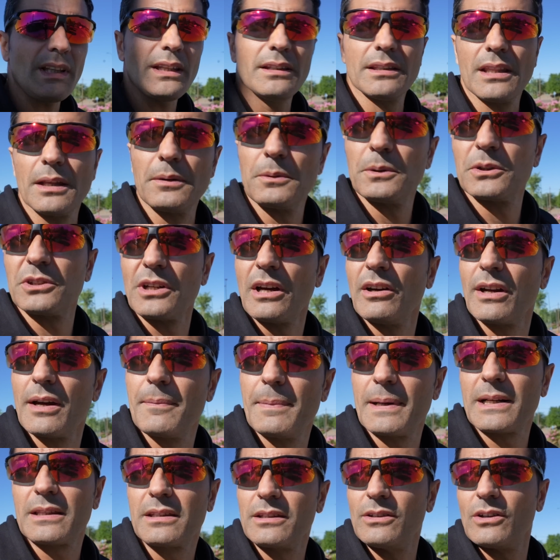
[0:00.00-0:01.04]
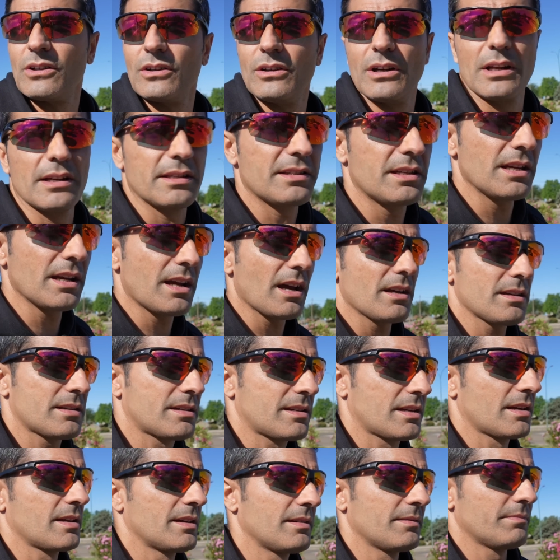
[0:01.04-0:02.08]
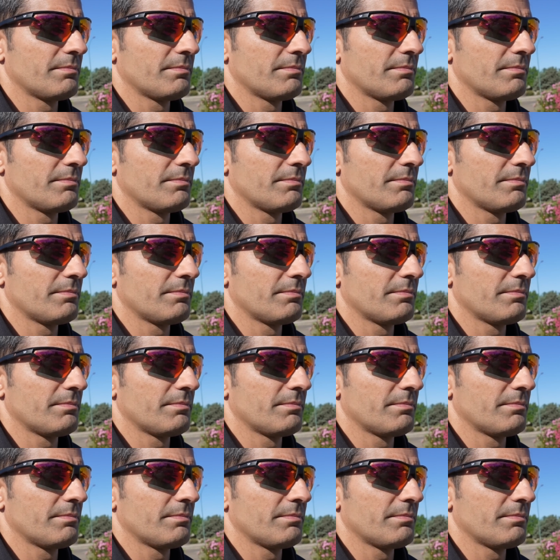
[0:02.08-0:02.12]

Tenemos ahora partido con las chicas,